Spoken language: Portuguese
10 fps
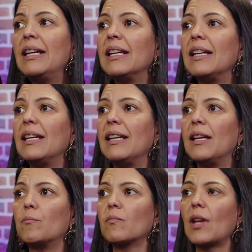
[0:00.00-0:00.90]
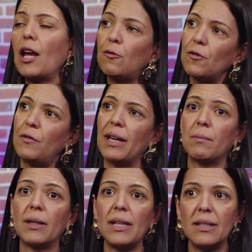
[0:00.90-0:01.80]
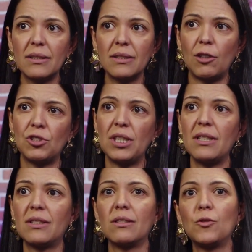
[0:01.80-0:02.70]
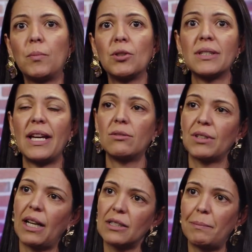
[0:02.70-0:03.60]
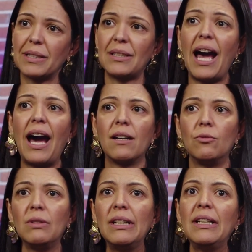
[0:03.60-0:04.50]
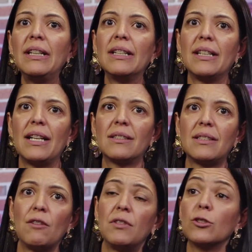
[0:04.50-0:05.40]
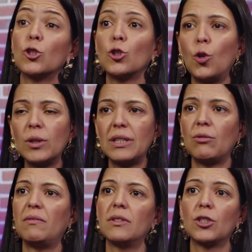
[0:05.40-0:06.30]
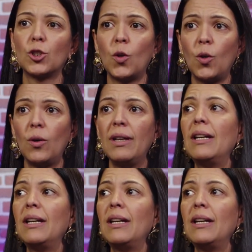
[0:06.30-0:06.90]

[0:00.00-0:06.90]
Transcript: E aí eu fui ver crianças autistas, o processo que elas passaram, né? Se avançou, se não avançou.